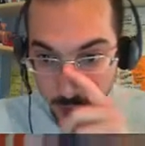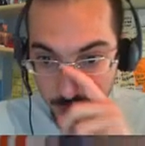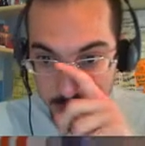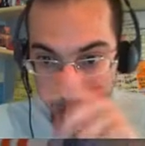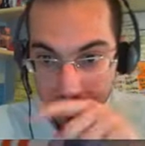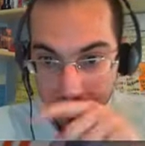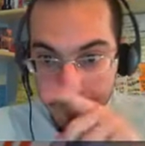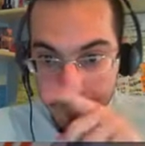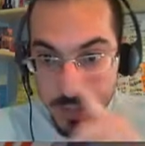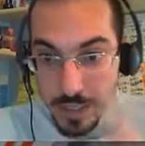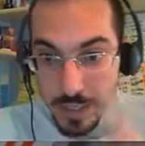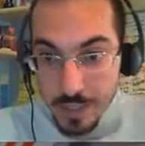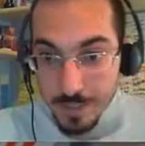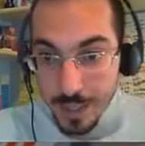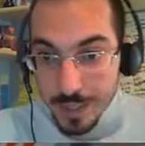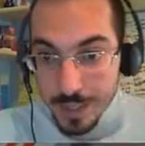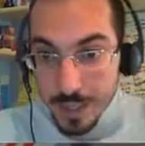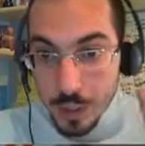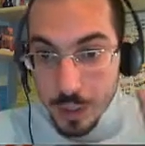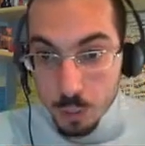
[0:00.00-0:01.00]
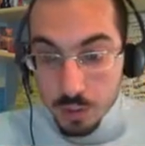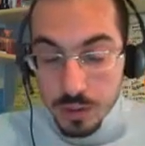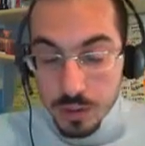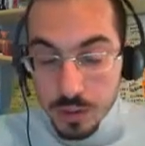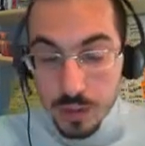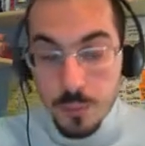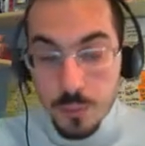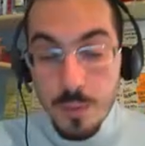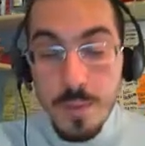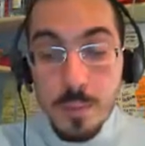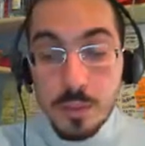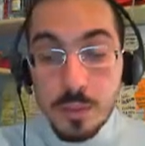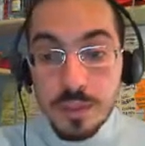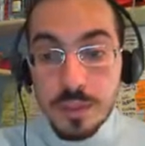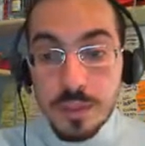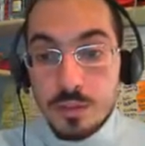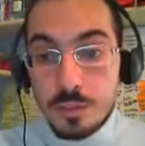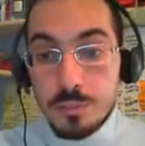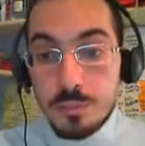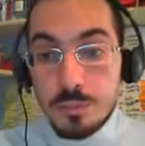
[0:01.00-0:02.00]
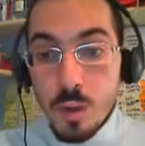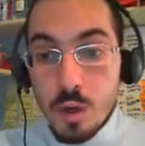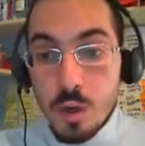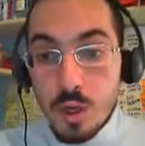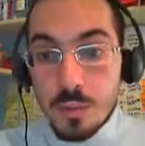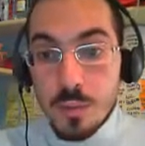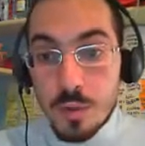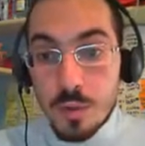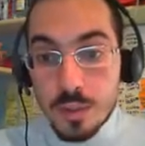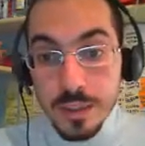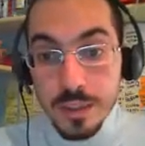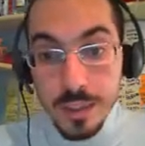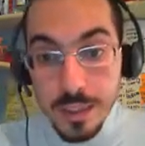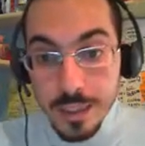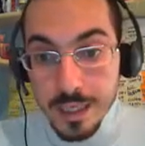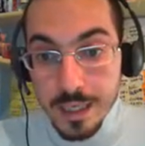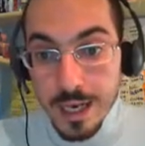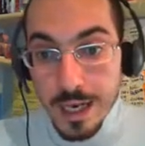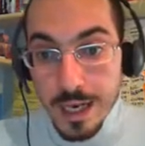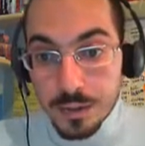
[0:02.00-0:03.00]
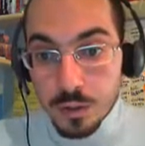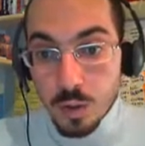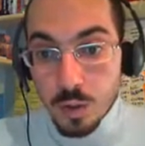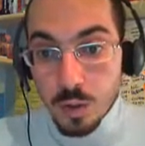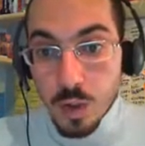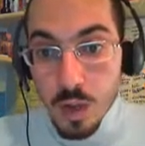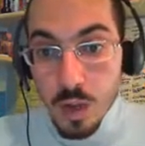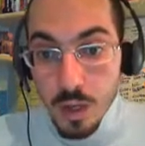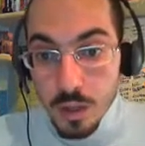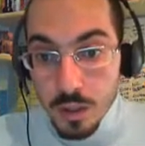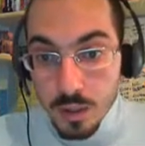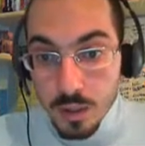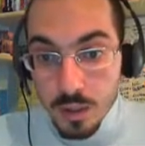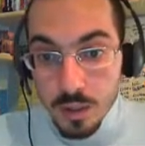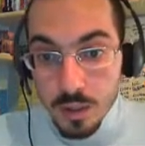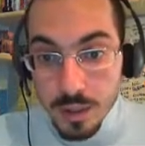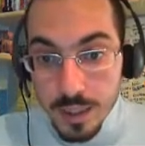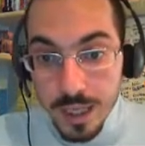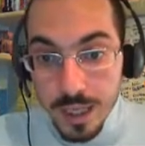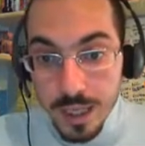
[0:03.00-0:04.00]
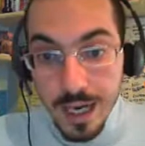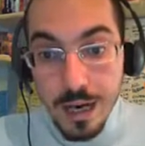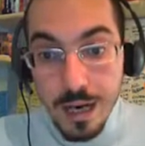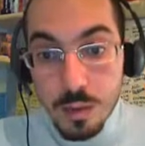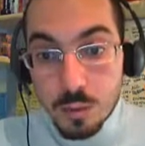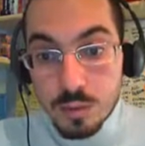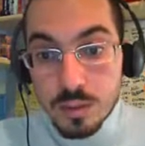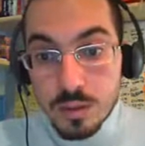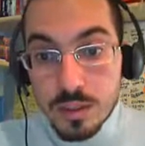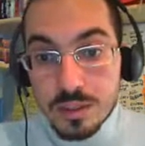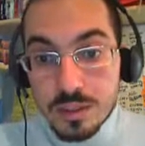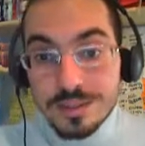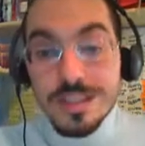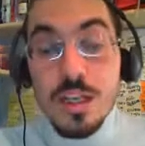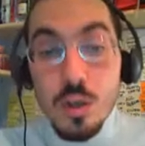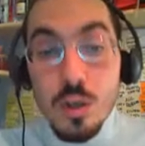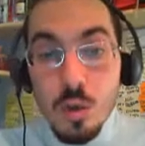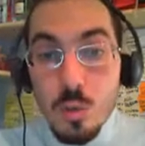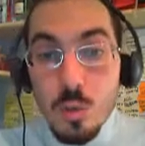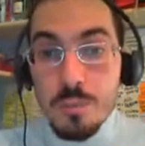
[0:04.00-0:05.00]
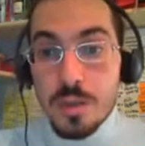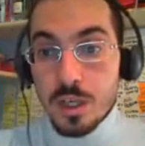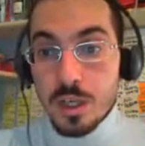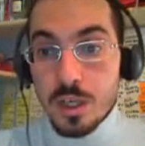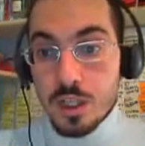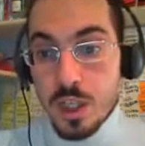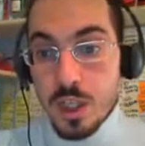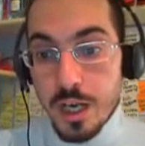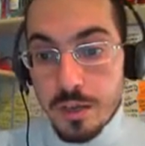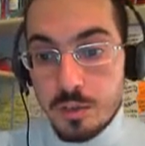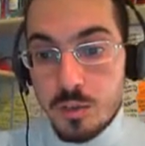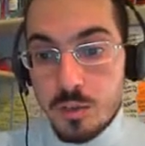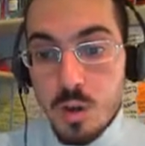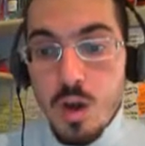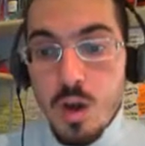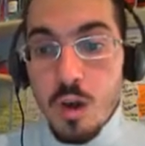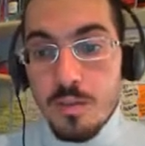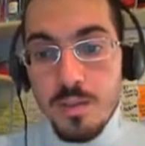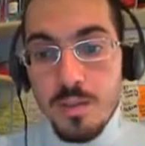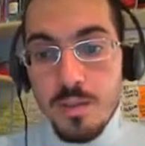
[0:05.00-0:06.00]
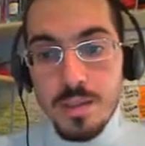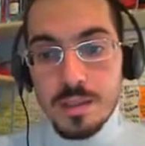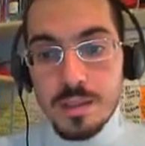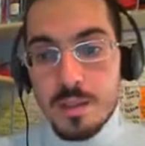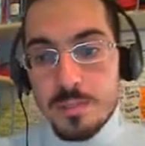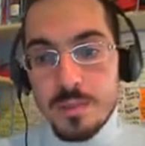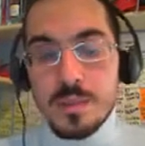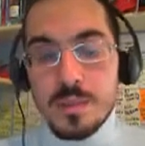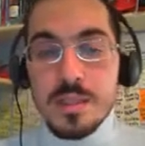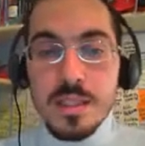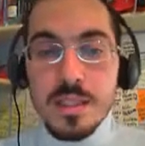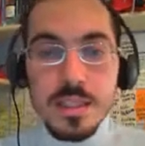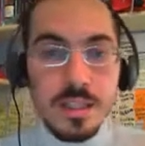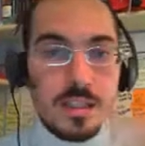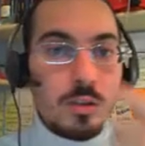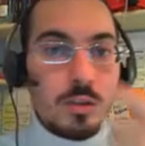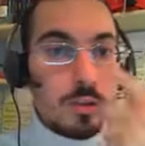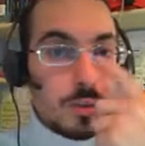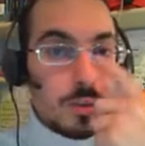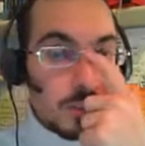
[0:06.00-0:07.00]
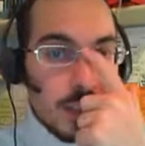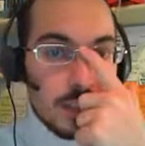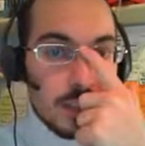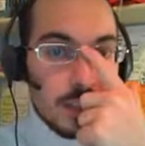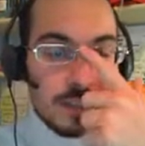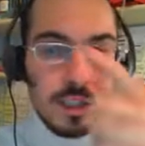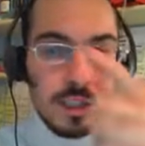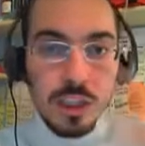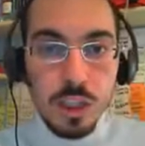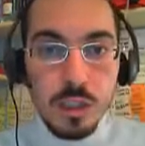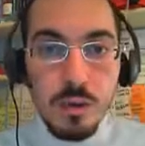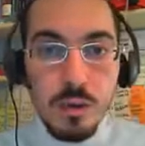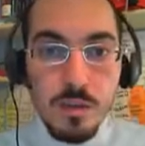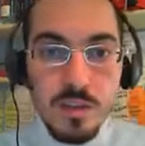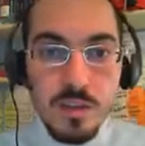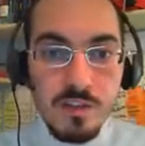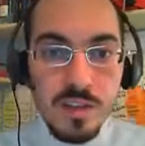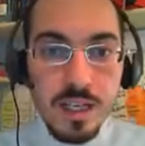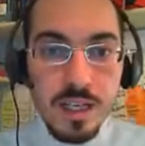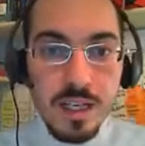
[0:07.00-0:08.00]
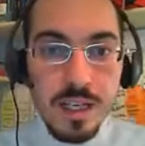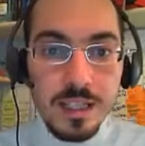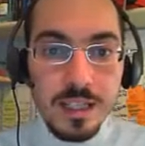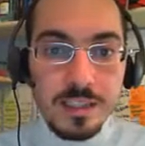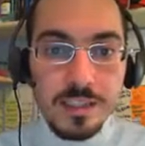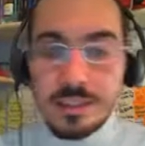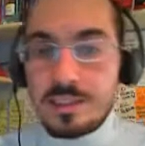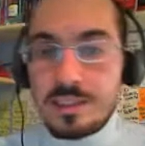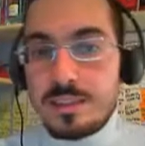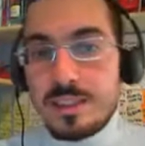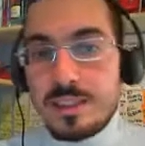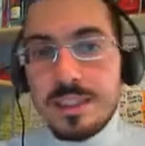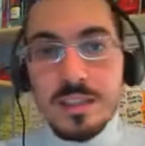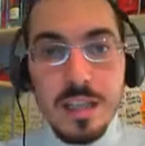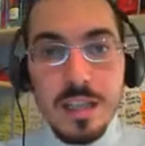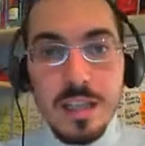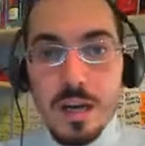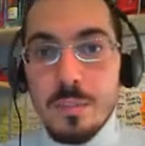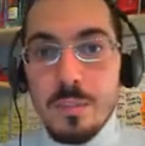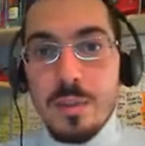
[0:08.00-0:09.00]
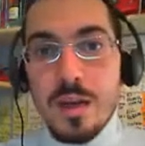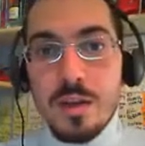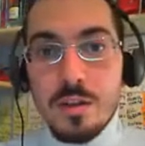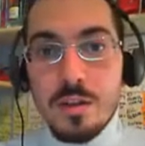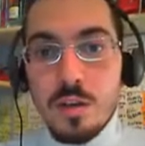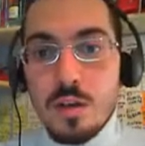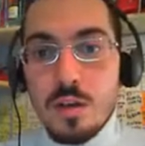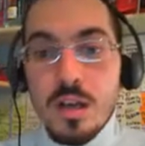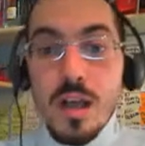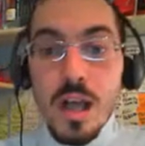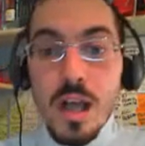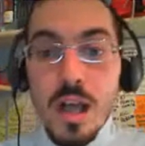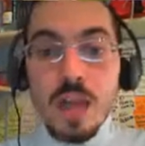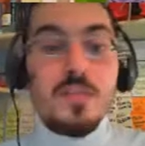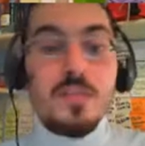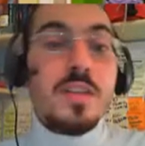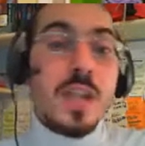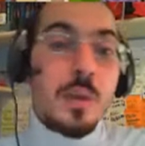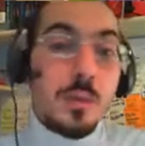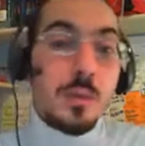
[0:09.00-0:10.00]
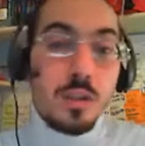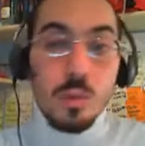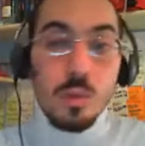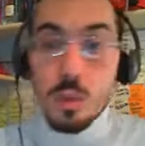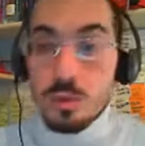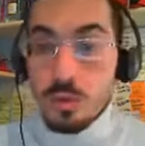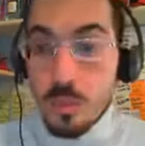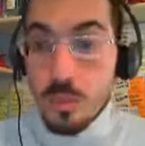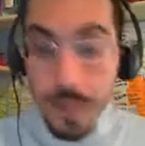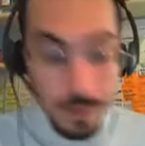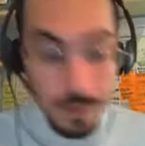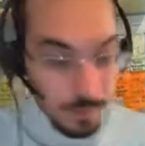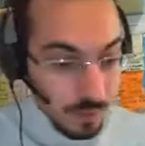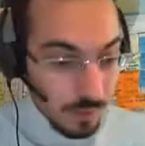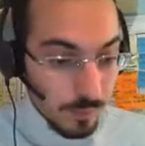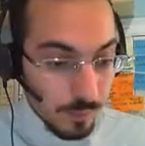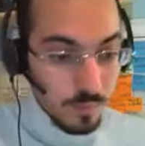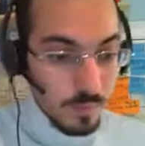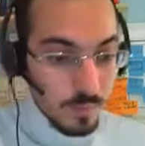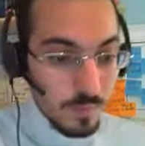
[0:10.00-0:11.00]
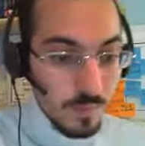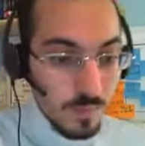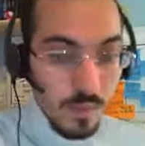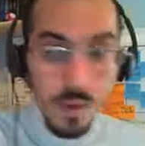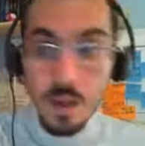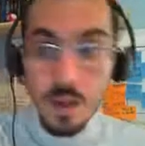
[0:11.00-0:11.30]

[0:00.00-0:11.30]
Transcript: Quindi mi rimane l'ultimo e mi potenzio i Pokémon di grado eh, ground dell'1% 100%. Ovviamente prima di inserire l'ultimo science slash andiamo a verificare le statistiche di Rhyperior e vediamo di quanto aumentano.